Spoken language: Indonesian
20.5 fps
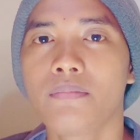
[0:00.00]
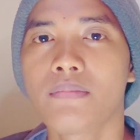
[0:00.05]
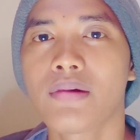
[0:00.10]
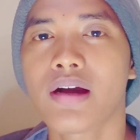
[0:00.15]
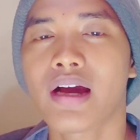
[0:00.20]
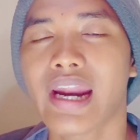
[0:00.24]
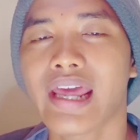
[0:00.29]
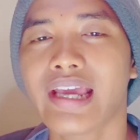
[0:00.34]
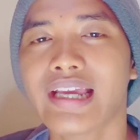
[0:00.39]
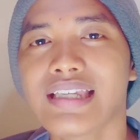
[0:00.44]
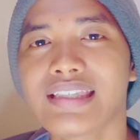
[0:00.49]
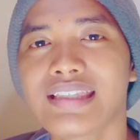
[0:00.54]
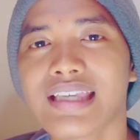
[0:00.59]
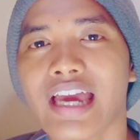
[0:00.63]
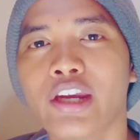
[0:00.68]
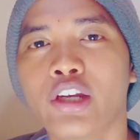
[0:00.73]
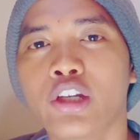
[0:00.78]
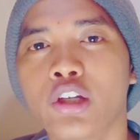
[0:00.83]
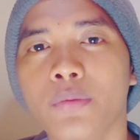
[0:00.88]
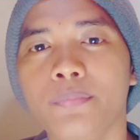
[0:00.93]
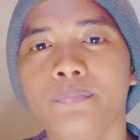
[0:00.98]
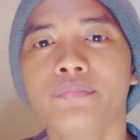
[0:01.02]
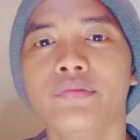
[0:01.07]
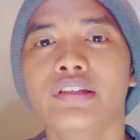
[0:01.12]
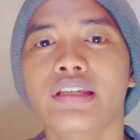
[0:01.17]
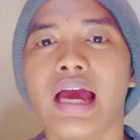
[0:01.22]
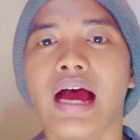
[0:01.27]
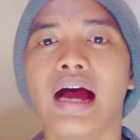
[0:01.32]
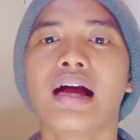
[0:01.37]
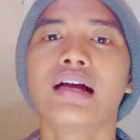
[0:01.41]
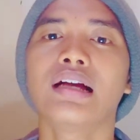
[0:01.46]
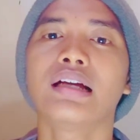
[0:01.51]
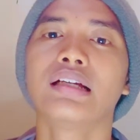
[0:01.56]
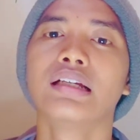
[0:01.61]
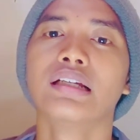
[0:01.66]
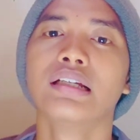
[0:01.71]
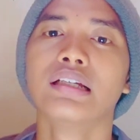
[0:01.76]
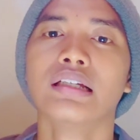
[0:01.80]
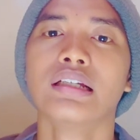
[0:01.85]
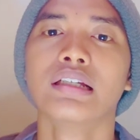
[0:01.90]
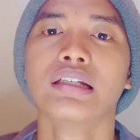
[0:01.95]
mengenai kisah hidup yang
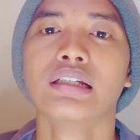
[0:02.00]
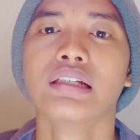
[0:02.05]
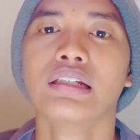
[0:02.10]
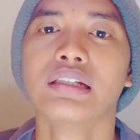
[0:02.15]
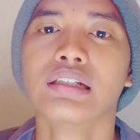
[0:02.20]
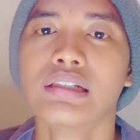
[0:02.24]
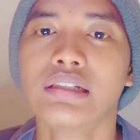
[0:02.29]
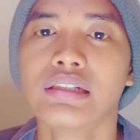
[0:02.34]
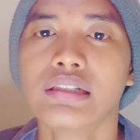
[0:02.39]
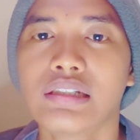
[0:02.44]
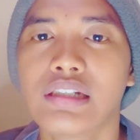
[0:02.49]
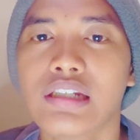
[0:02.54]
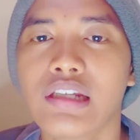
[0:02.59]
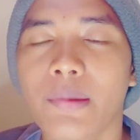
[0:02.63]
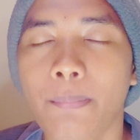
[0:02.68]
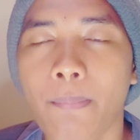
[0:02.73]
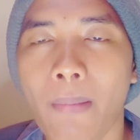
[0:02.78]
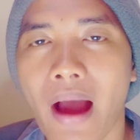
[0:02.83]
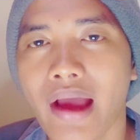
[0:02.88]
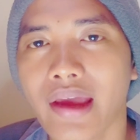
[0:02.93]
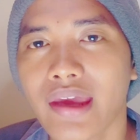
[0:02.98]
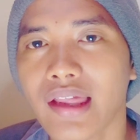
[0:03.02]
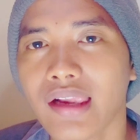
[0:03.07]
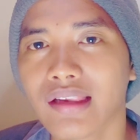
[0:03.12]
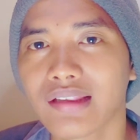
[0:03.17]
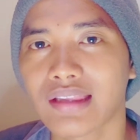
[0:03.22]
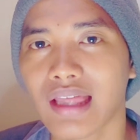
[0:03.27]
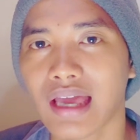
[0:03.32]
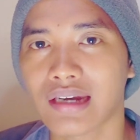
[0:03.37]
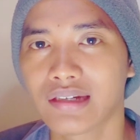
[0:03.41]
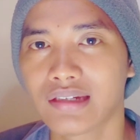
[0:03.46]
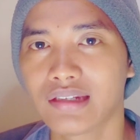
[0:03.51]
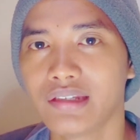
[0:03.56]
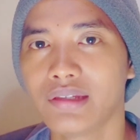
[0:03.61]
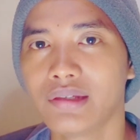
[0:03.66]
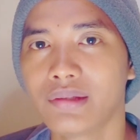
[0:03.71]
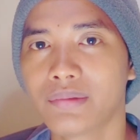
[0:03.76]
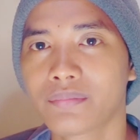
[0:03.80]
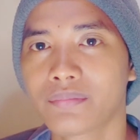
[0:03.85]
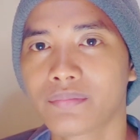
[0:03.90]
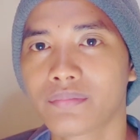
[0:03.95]
dipanggil
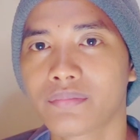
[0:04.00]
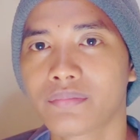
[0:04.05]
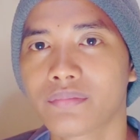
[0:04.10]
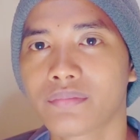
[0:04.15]
tadi.